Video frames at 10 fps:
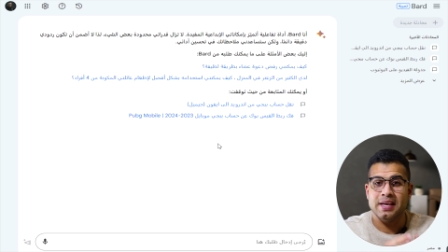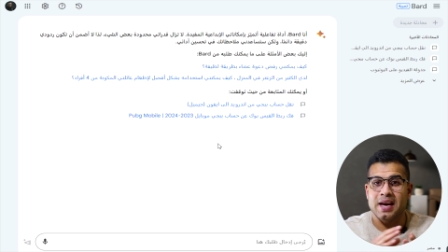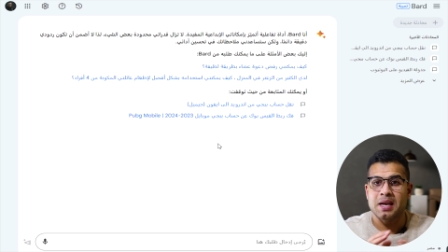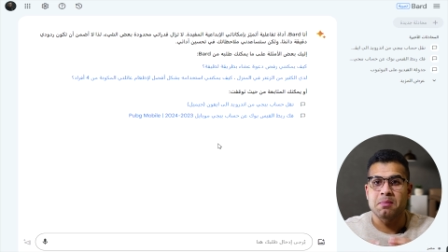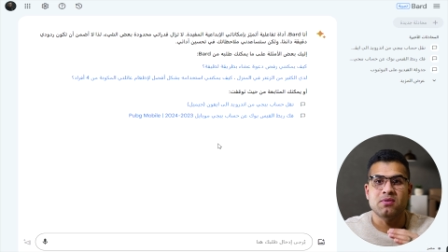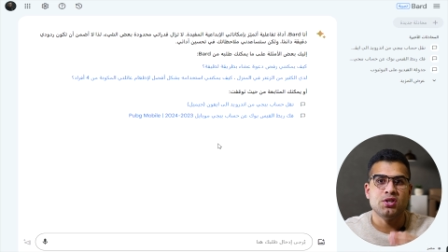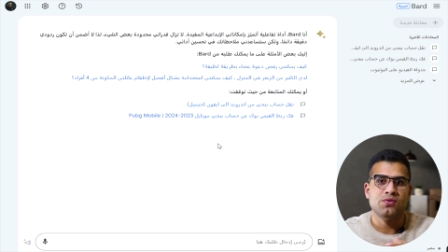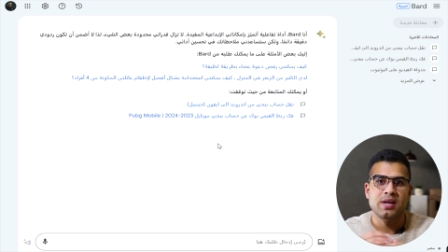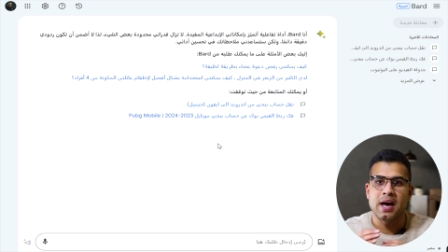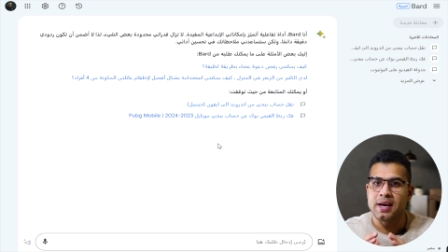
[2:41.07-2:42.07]
يعني مفيش
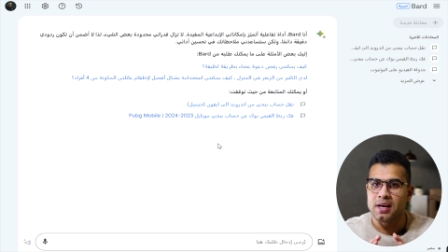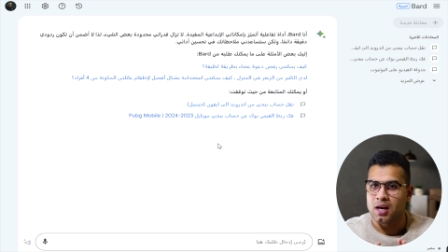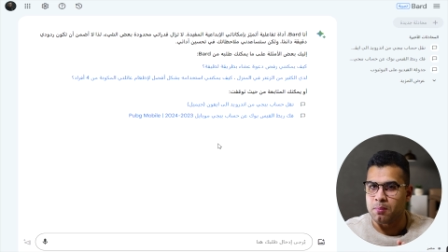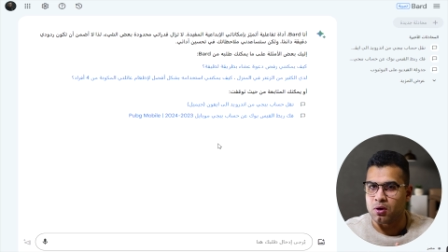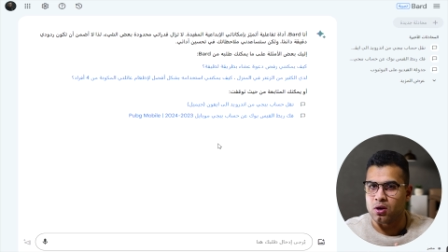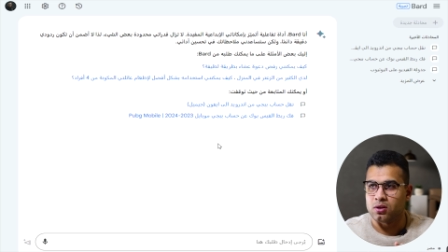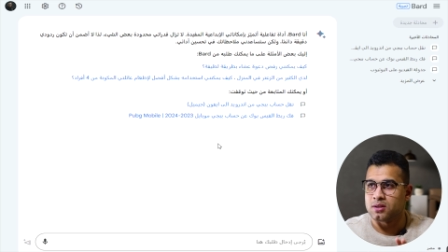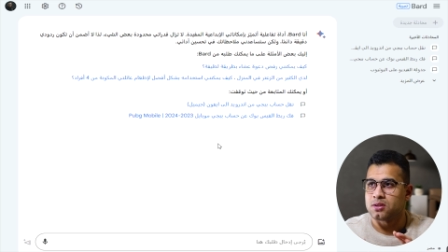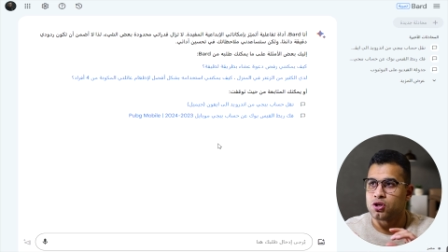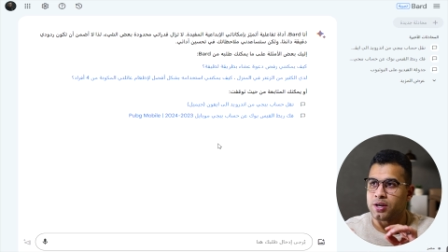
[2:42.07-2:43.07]
فيها أي لعبة
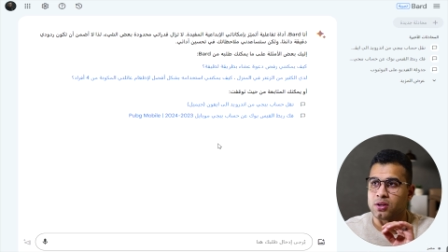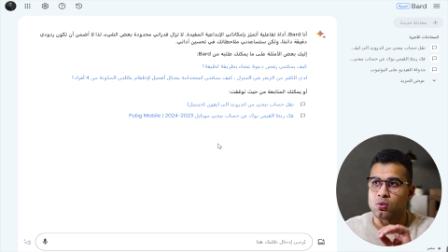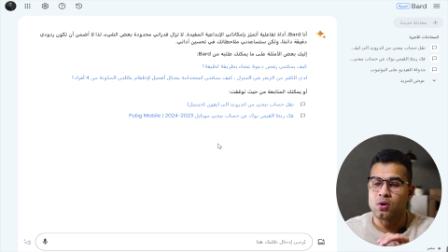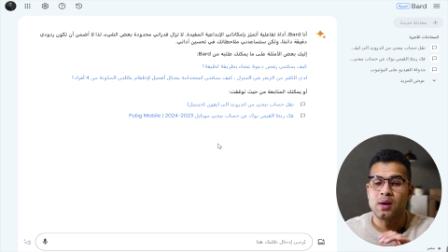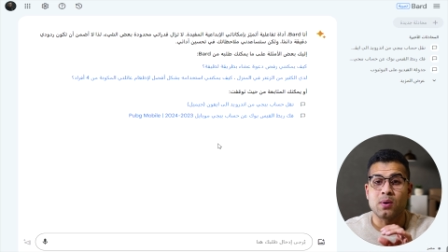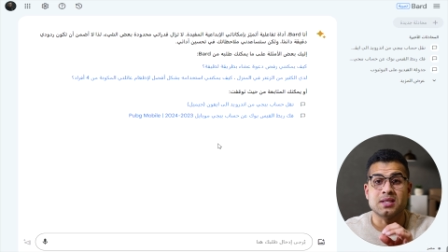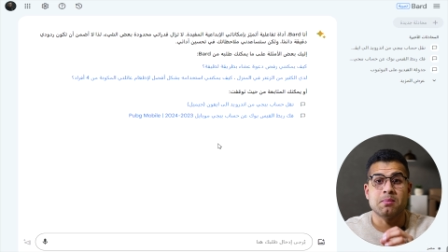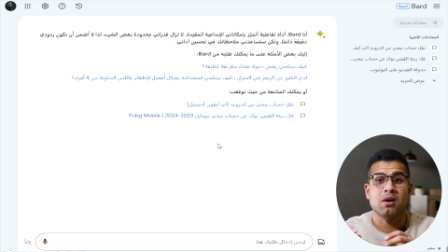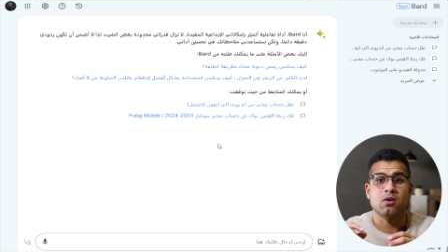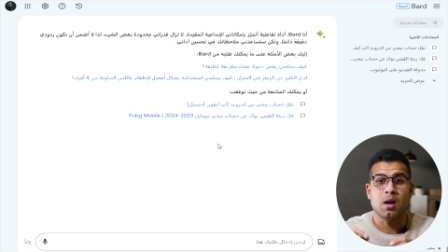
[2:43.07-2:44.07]
خالص شركة جوجل
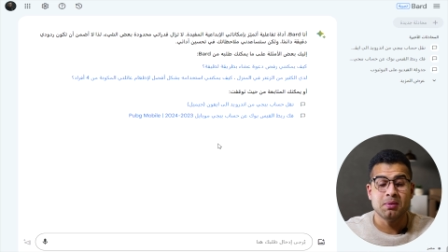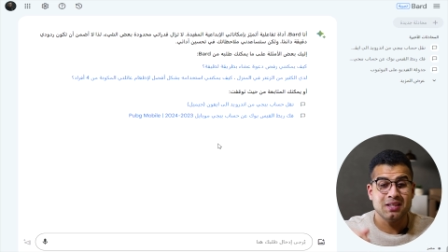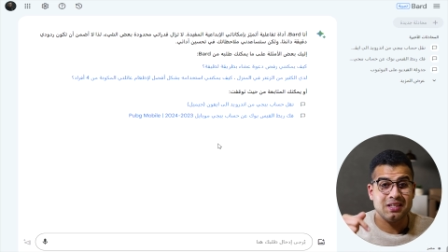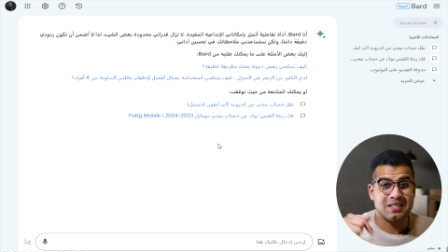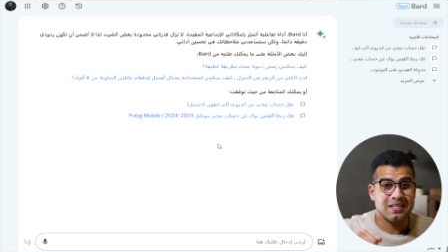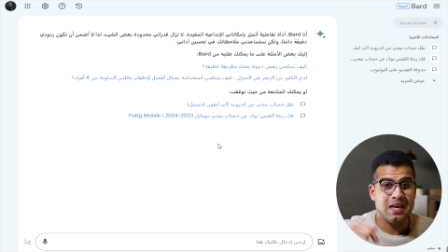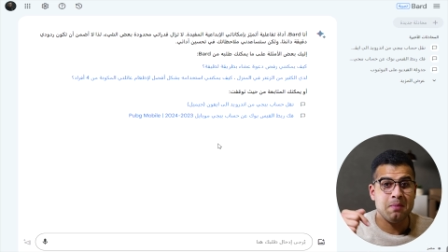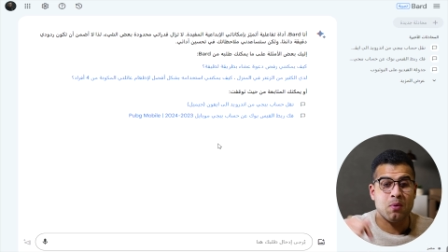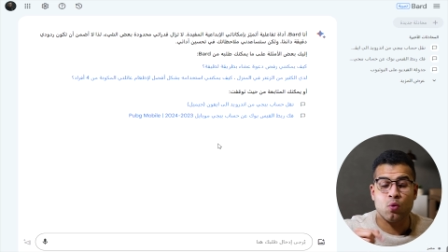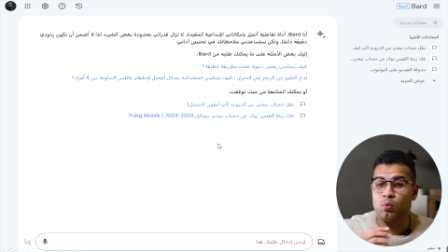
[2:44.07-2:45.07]
وهسيب لك رابط
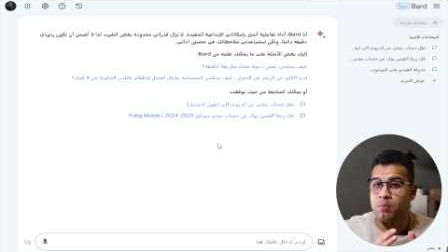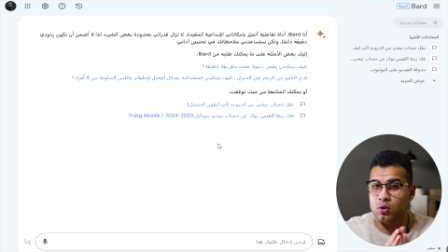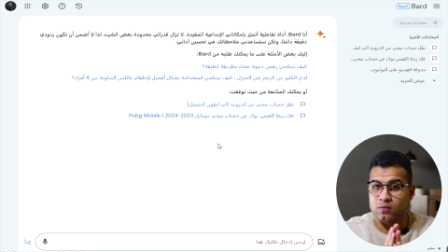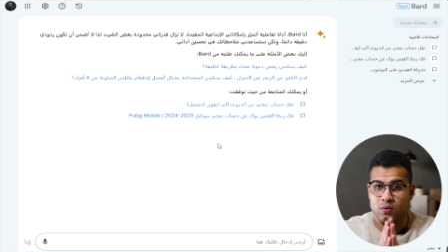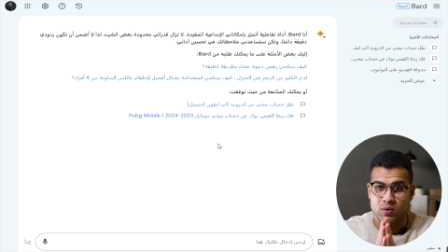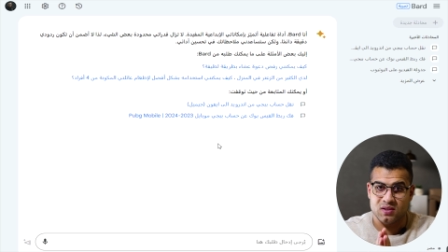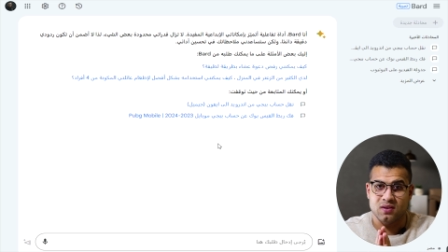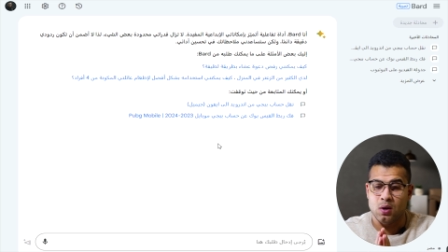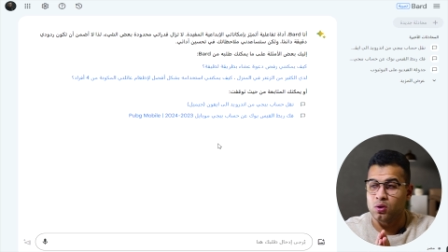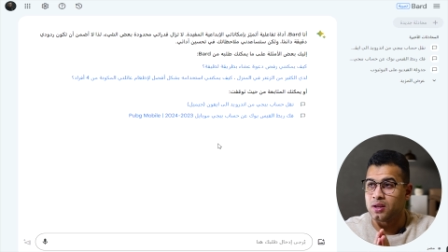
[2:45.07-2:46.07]
التسجيل موجود برضو في
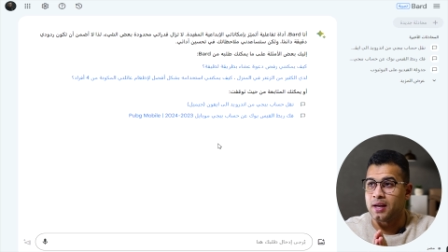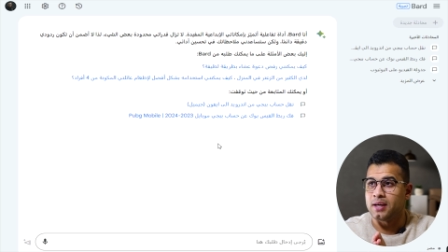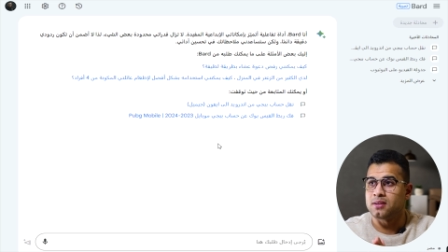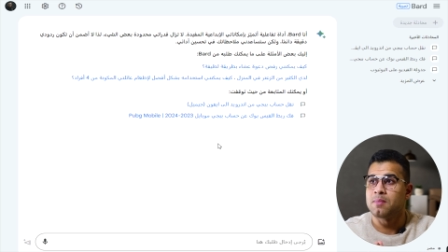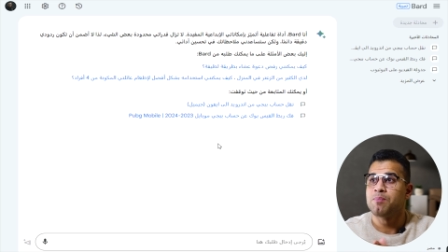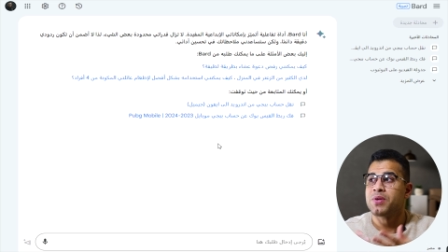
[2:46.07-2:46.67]
الوصف أو التعليقات